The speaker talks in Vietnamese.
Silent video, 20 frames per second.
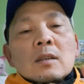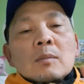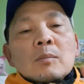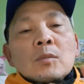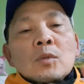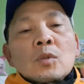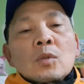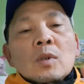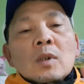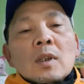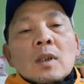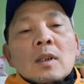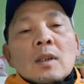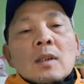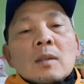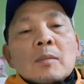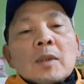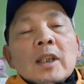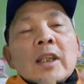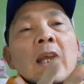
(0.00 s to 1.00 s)
mua
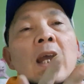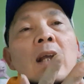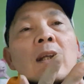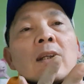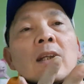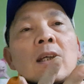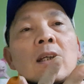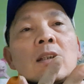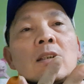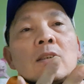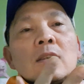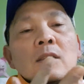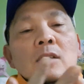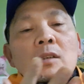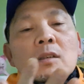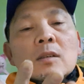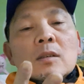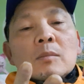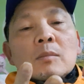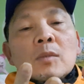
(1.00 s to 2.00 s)
máy giặt nè
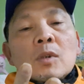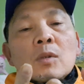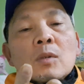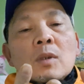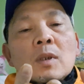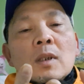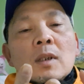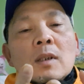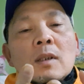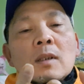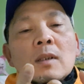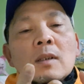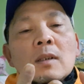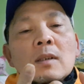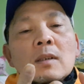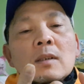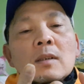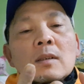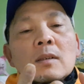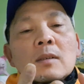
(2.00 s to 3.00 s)
mua
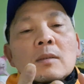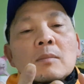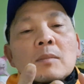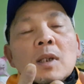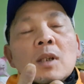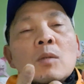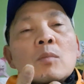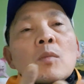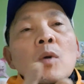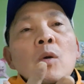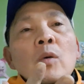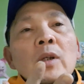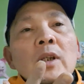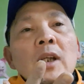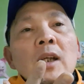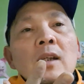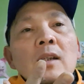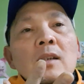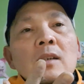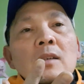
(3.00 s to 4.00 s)
máy hút bụi
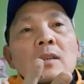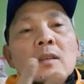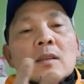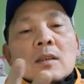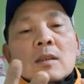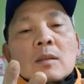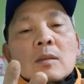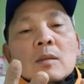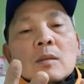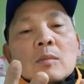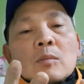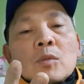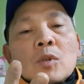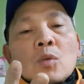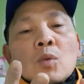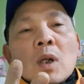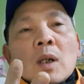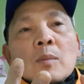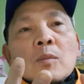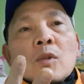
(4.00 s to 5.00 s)
nè mua
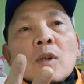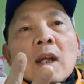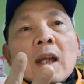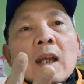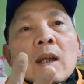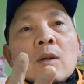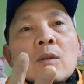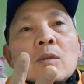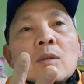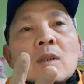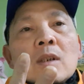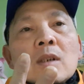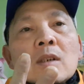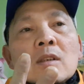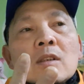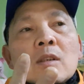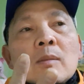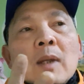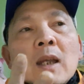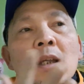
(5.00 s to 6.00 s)
quần mua áo à,
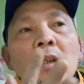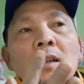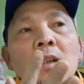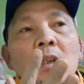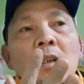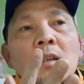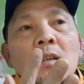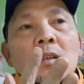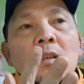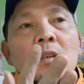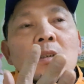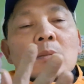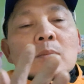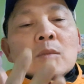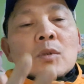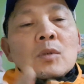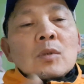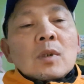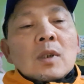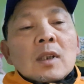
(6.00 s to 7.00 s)
cho bé nè
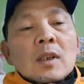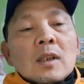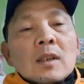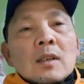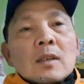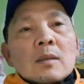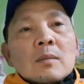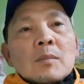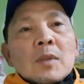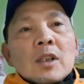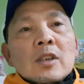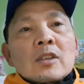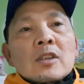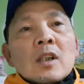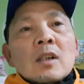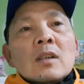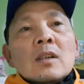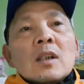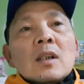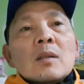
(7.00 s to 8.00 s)
mua bình
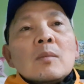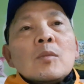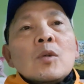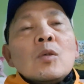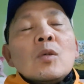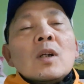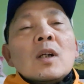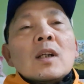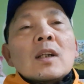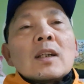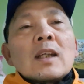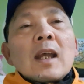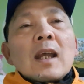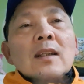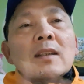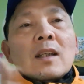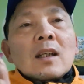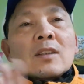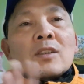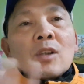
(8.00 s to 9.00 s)
sữa mua các
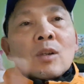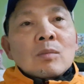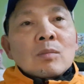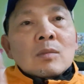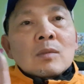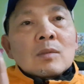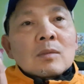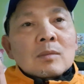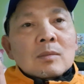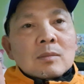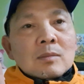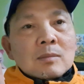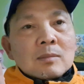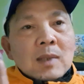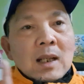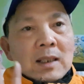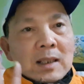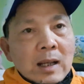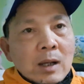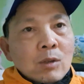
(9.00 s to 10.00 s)
vật dụng
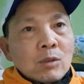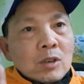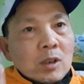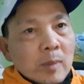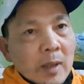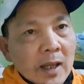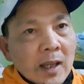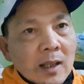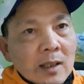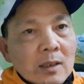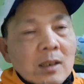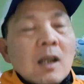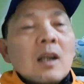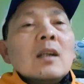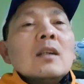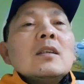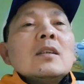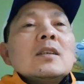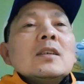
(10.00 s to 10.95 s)
ban đầu cho bé đó